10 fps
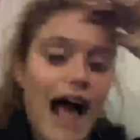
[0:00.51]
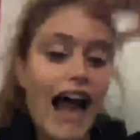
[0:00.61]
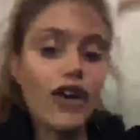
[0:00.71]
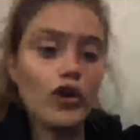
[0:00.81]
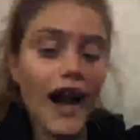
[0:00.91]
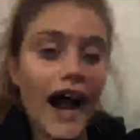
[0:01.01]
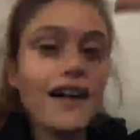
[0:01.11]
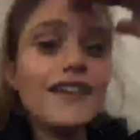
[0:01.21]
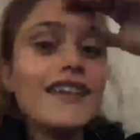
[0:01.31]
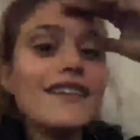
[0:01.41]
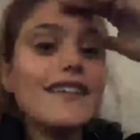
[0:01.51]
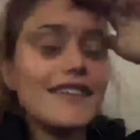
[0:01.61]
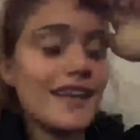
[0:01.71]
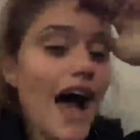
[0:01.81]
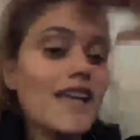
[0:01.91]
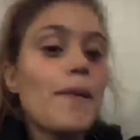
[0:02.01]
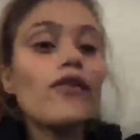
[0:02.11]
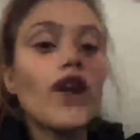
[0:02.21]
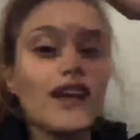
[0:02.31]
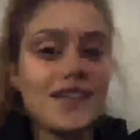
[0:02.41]
Allora,
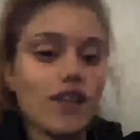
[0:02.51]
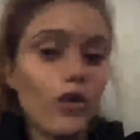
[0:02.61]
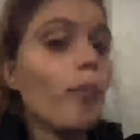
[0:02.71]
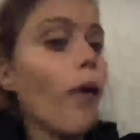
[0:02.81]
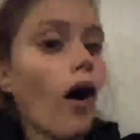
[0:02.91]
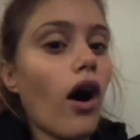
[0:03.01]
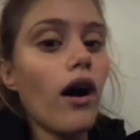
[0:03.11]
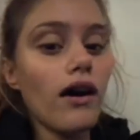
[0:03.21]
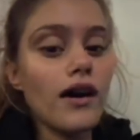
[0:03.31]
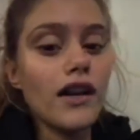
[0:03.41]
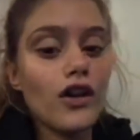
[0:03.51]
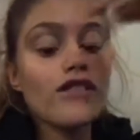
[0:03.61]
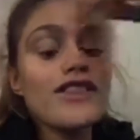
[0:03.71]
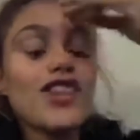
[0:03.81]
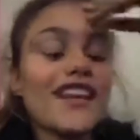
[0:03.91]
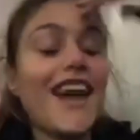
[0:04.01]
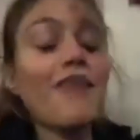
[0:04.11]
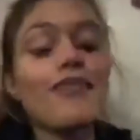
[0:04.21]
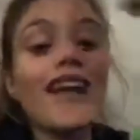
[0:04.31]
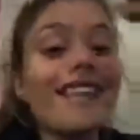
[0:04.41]
aspetto che siate un po', così
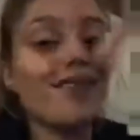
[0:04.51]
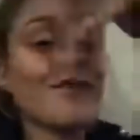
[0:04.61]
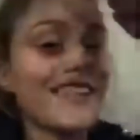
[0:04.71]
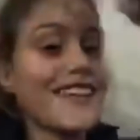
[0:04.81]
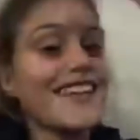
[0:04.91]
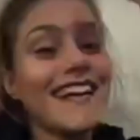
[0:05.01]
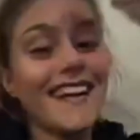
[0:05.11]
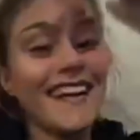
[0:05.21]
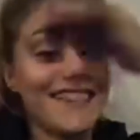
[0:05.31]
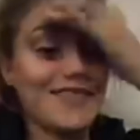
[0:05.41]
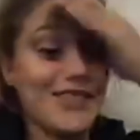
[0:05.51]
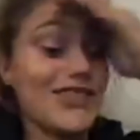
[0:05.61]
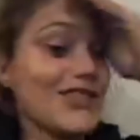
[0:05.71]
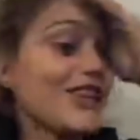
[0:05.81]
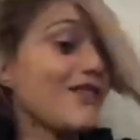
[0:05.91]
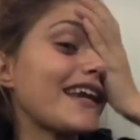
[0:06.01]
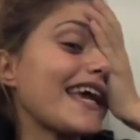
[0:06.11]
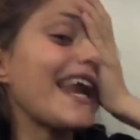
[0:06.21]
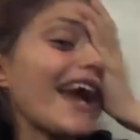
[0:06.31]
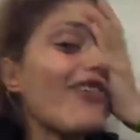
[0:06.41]
cerchiamo un attimo di chiarire la situazione
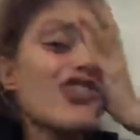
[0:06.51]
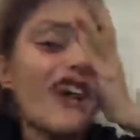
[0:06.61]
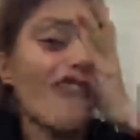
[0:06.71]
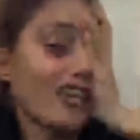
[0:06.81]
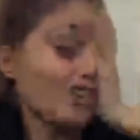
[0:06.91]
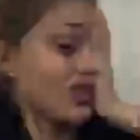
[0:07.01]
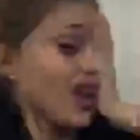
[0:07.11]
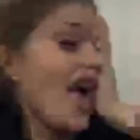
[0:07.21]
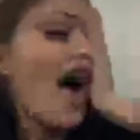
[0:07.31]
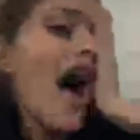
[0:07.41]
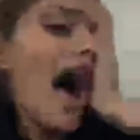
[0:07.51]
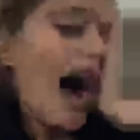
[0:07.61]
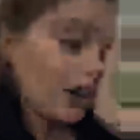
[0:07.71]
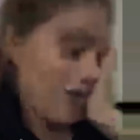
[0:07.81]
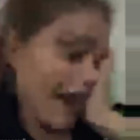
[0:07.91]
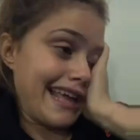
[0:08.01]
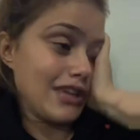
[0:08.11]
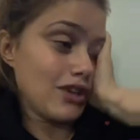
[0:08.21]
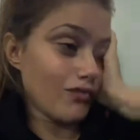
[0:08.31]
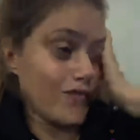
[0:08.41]
perché raga non ce la faccio. Allora,
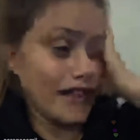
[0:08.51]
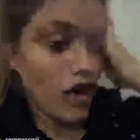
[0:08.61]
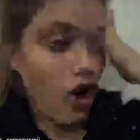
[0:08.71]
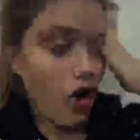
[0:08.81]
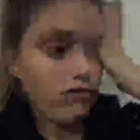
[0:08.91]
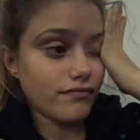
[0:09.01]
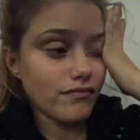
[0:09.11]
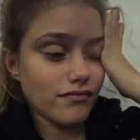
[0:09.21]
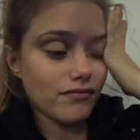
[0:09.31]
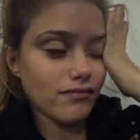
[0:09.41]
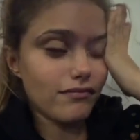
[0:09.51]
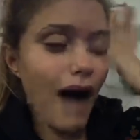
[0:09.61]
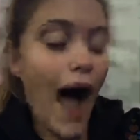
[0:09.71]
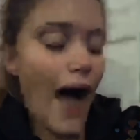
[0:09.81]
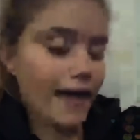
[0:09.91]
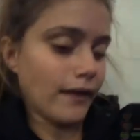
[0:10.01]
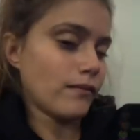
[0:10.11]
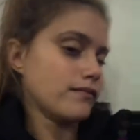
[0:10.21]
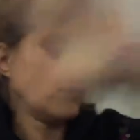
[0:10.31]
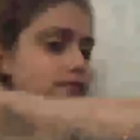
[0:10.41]
io non vi dirò mai,
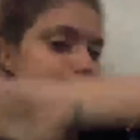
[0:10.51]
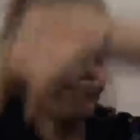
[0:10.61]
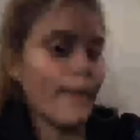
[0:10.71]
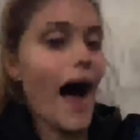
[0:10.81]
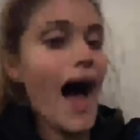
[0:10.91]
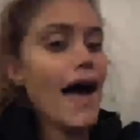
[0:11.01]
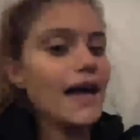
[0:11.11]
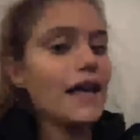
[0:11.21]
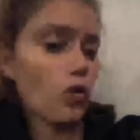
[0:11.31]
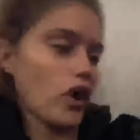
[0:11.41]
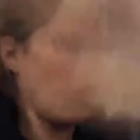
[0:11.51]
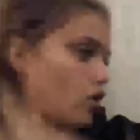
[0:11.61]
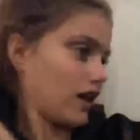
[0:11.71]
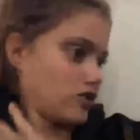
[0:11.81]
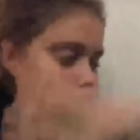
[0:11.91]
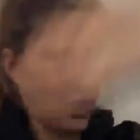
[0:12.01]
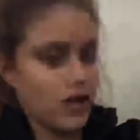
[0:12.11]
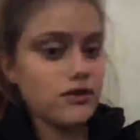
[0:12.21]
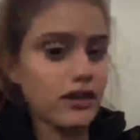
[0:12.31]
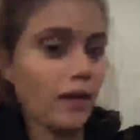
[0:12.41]
mai quello che è
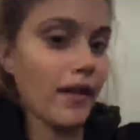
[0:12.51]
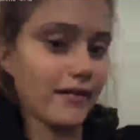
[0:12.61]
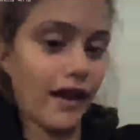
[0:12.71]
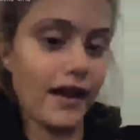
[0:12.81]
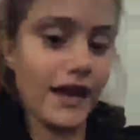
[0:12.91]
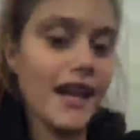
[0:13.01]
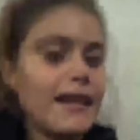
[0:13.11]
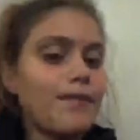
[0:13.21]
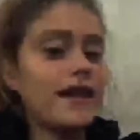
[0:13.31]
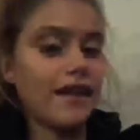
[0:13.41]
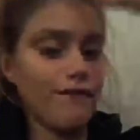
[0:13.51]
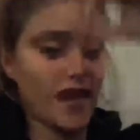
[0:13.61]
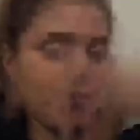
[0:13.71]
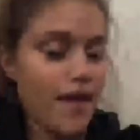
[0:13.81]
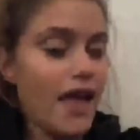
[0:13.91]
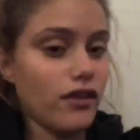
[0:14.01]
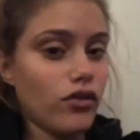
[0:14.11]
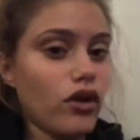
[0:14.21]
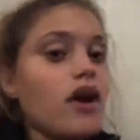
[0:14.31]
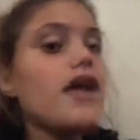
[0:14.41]
successo tra me e Tancredi perché vi
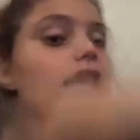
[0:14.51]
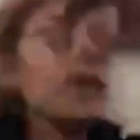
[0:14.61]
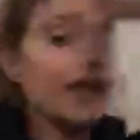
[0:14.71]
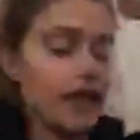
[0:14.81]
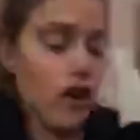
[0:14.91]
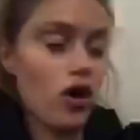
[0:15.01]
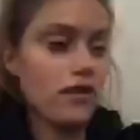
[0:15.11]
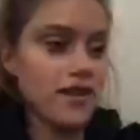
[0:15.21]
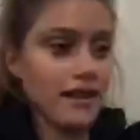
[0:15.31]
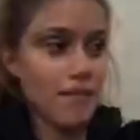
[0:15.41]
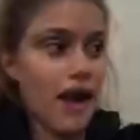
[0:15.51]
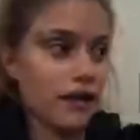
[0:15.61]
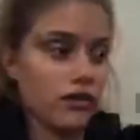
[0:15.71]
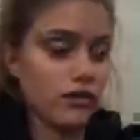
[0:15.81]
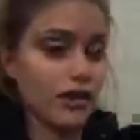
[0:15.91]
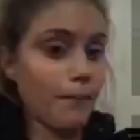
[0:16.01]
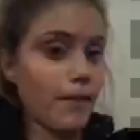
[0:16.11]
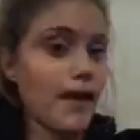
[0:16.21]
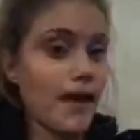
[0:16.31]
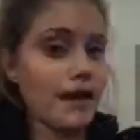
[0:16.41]
ripeto che le cose rimangono tra
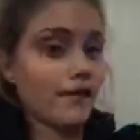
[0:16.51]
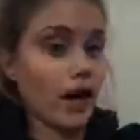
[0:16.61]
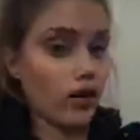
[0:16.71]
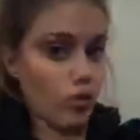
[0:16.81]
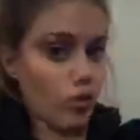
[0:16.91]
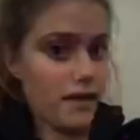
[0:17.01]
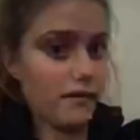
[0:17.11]
me e tra lui.